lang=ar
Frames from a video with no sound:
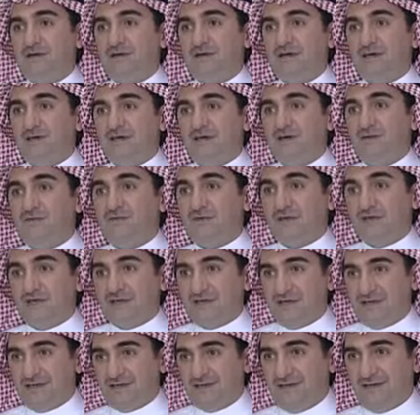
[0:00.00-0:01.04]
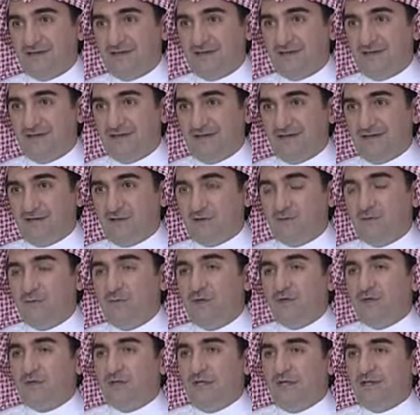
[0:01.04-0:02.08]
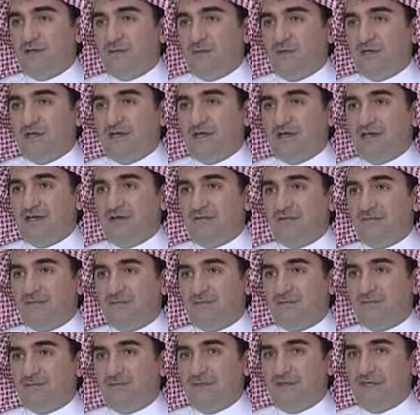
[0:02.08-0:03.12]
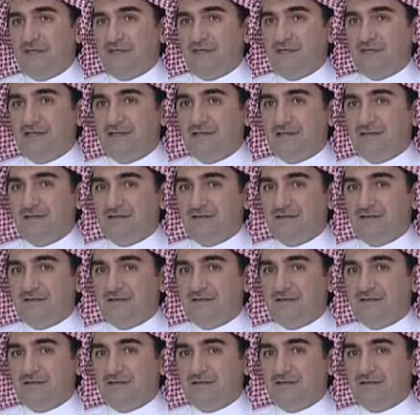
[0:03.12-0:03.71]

ارقام فلكيه بالالاف يعني بالالاف يعني